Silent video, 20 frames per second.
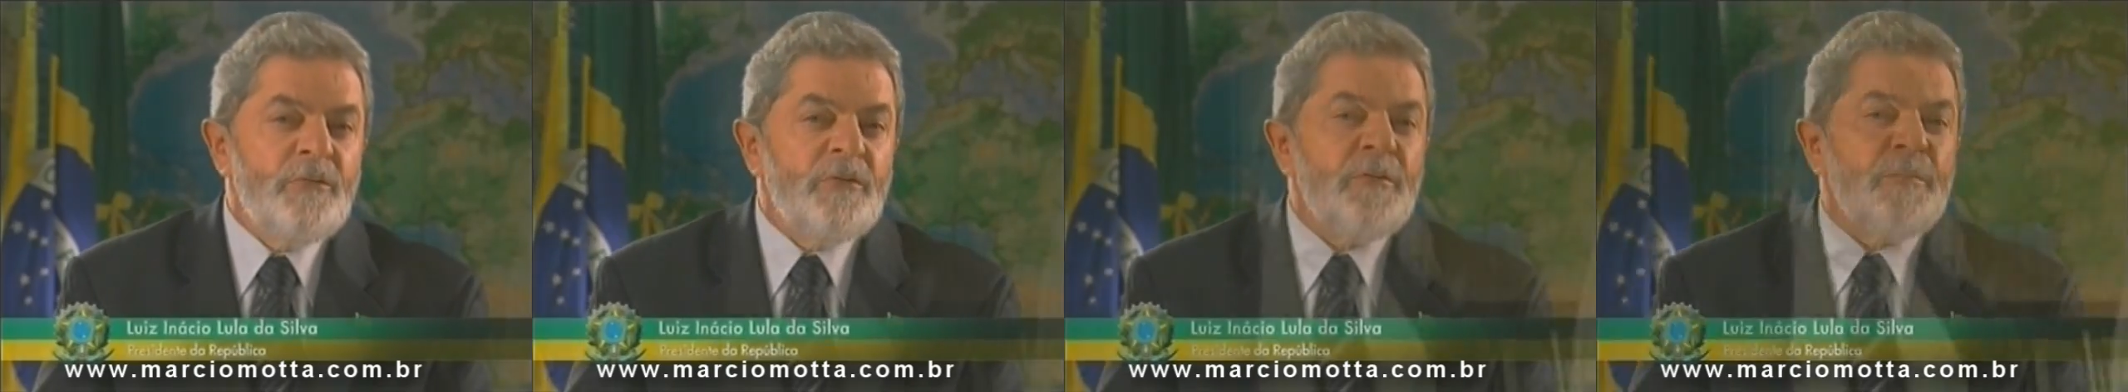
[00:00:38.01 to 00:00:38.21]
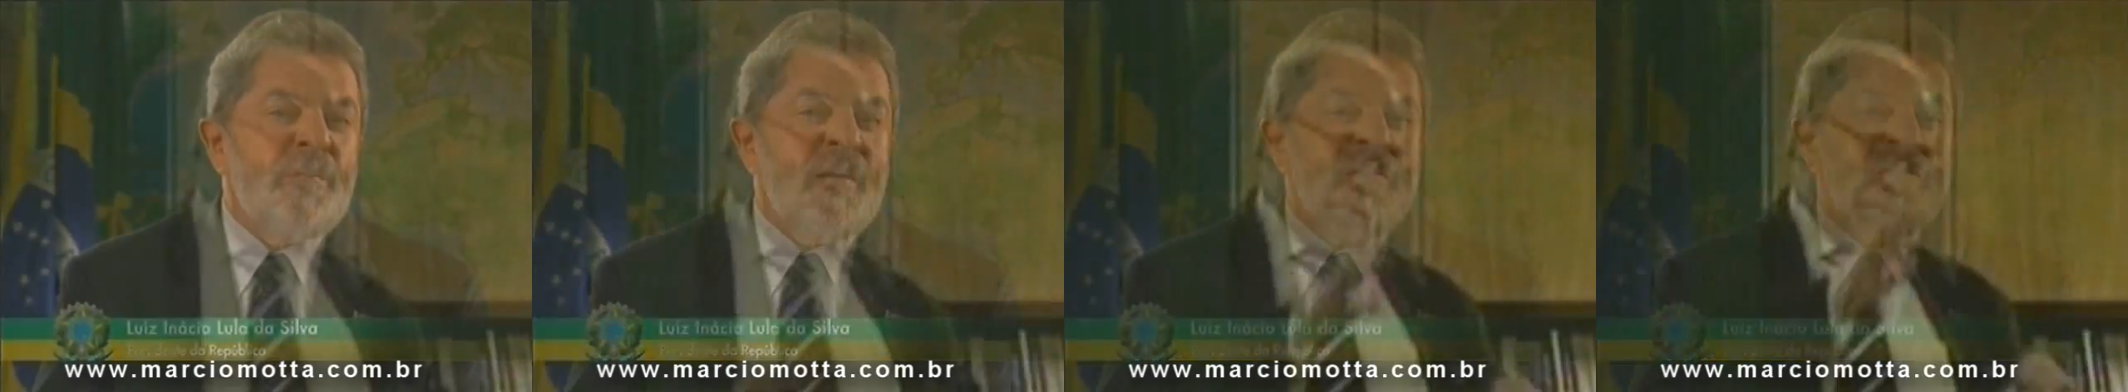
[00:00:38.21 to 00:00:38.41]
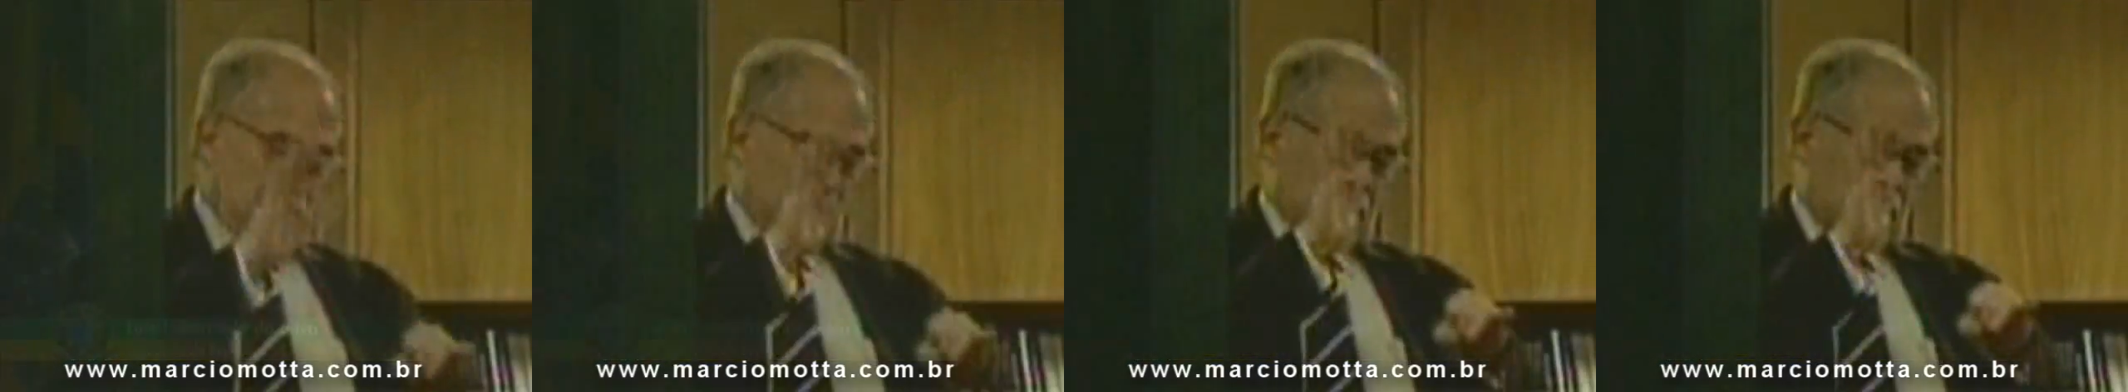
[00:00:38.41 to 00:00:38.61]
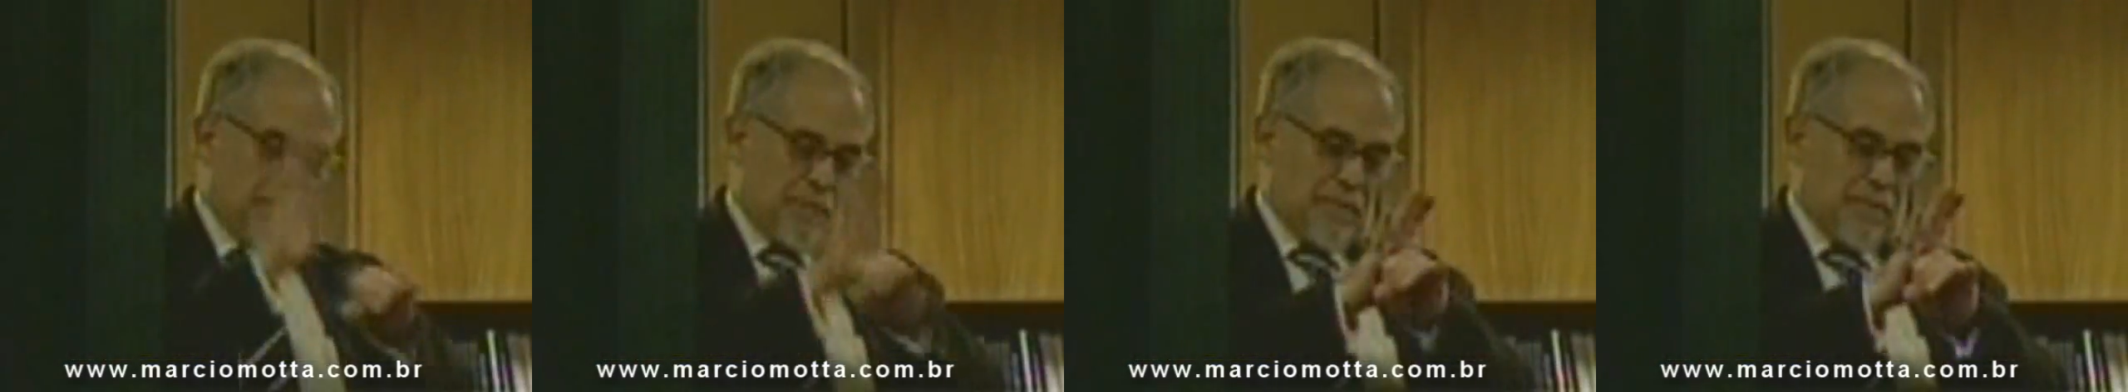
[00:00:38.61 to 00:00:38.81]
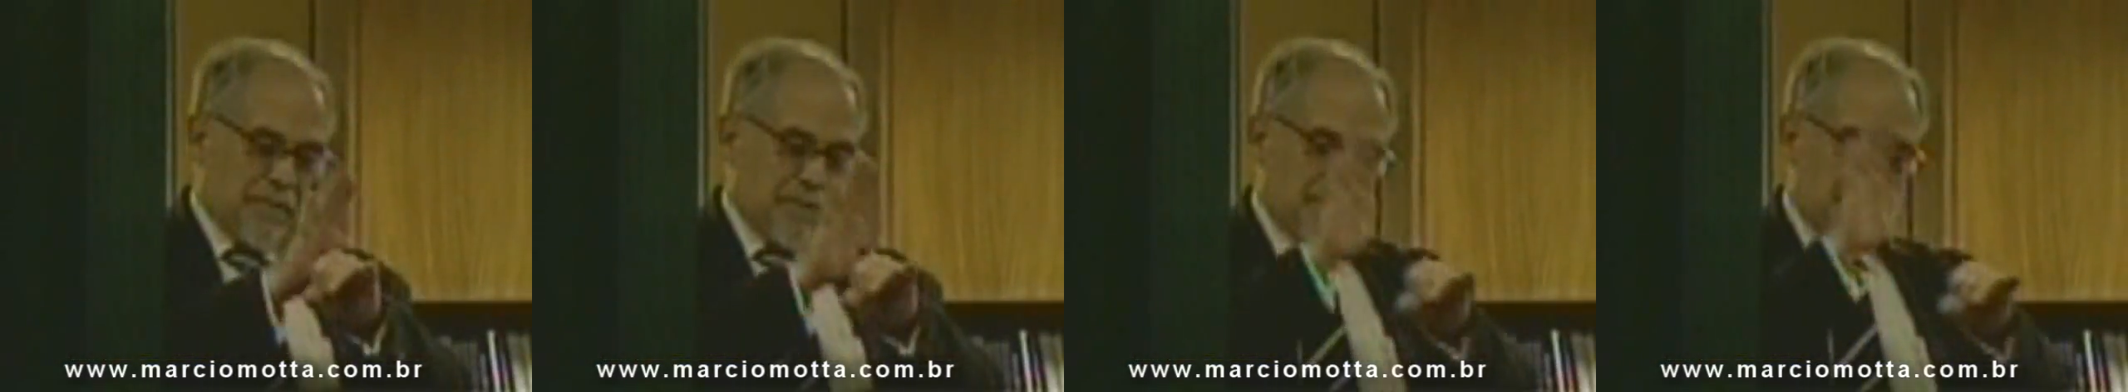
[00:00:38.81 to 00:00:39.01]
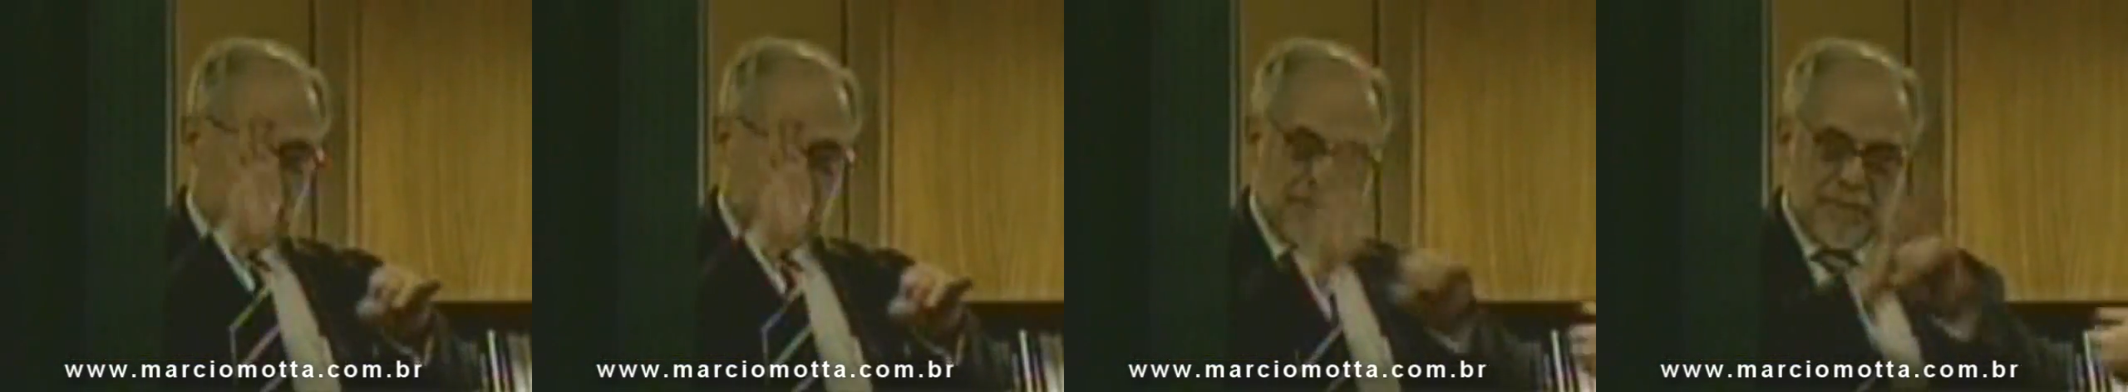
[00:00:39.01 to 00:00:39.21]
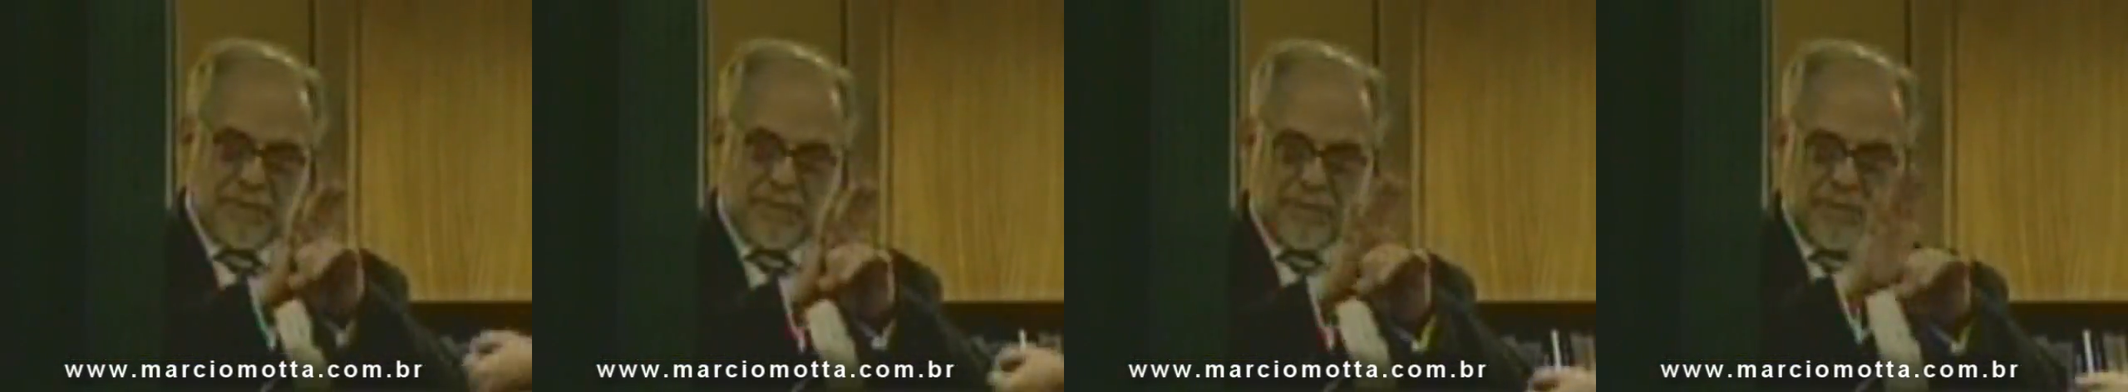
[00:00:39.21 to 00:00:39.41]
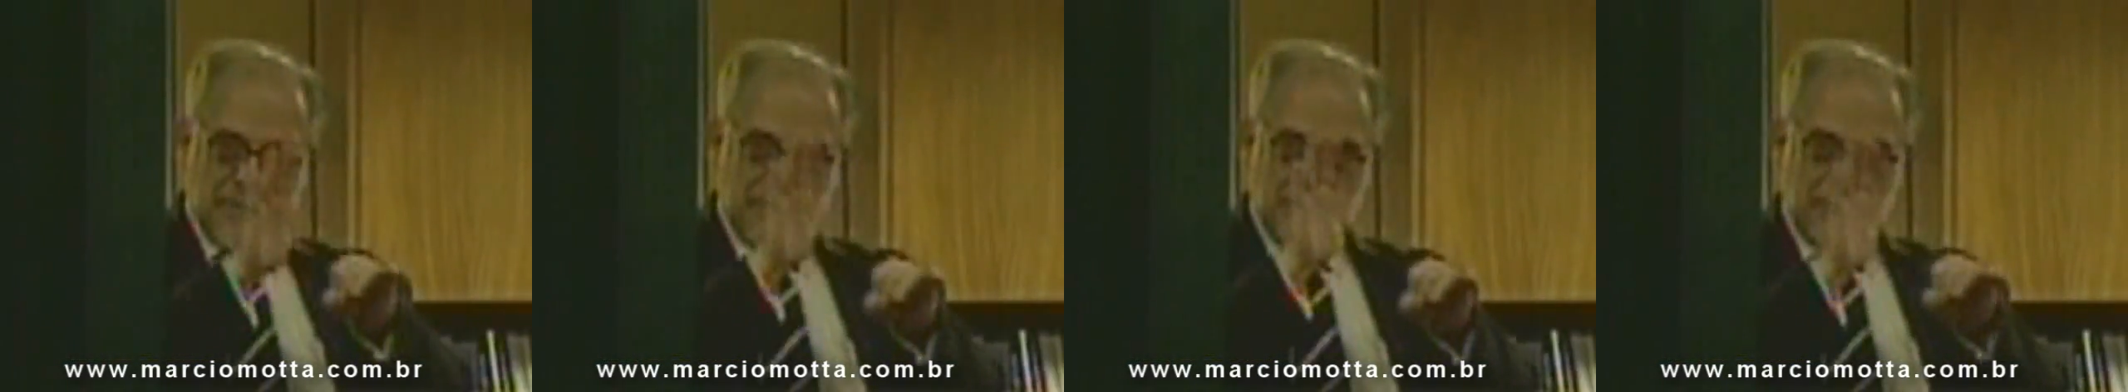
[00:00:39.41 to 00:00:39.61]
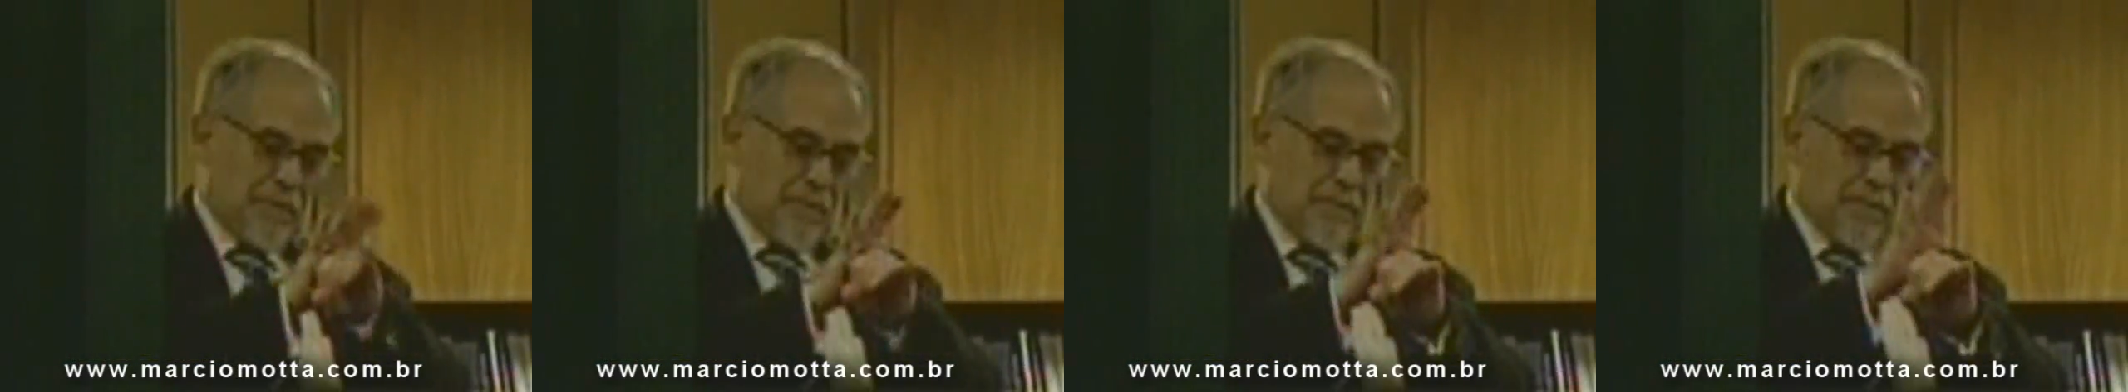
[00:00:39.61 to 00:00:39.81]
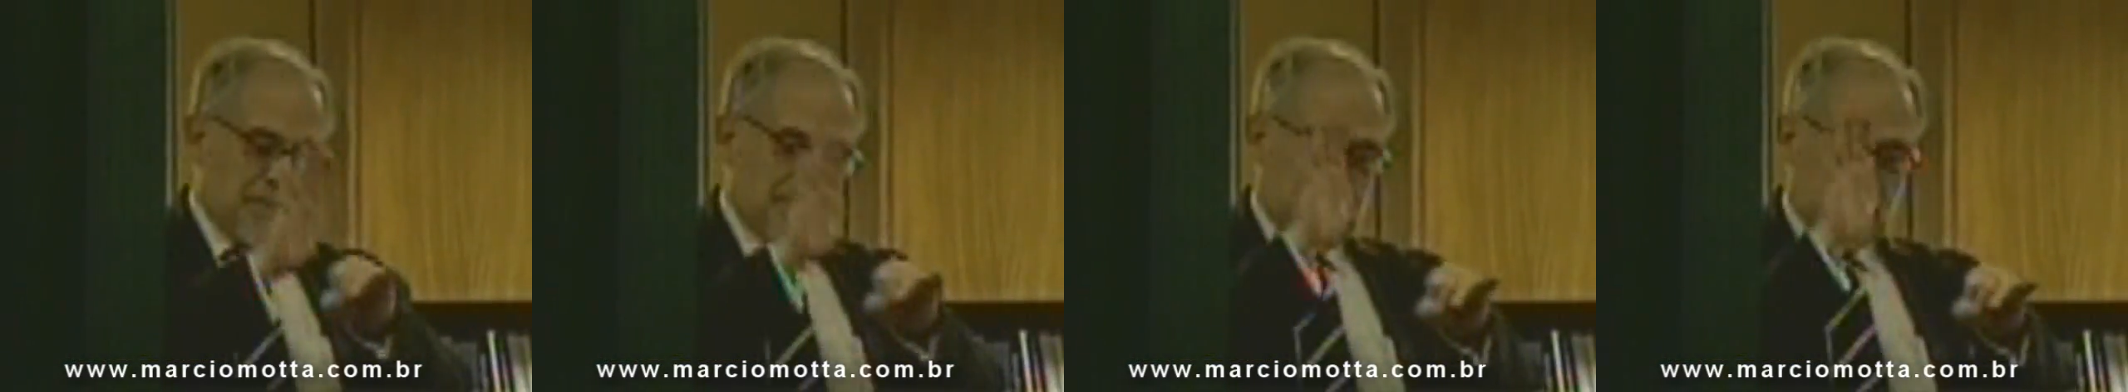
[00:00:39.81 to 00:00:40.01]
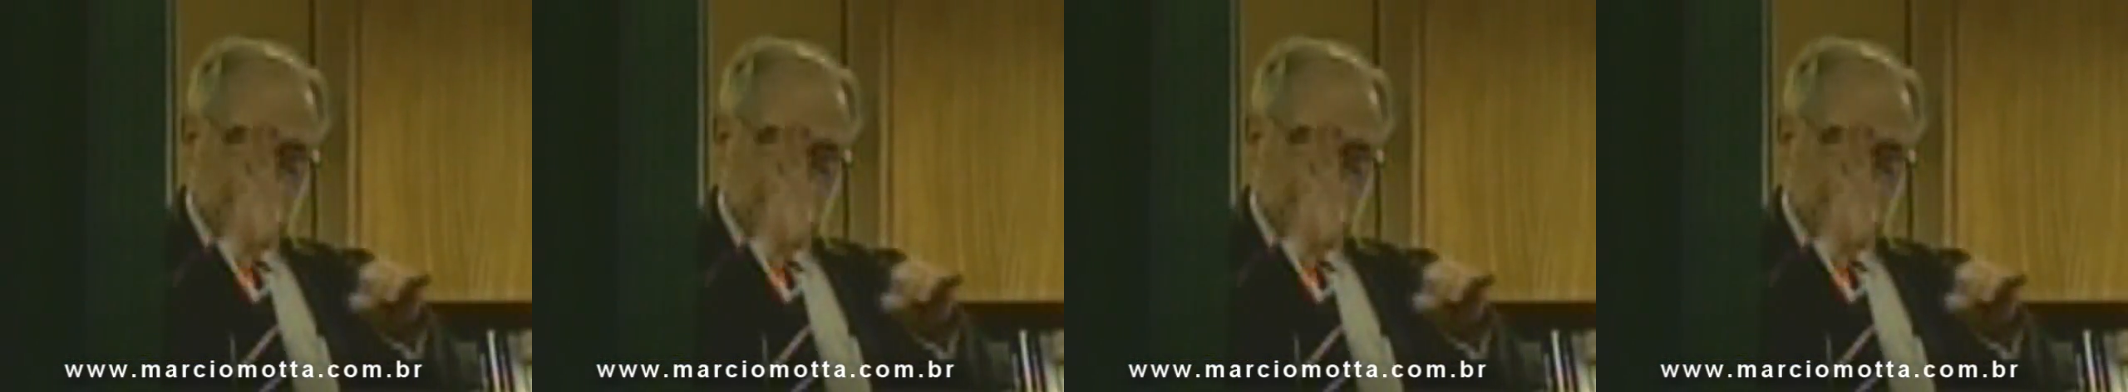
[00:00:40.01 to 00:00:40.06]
dos passageiros e tripulantes do voo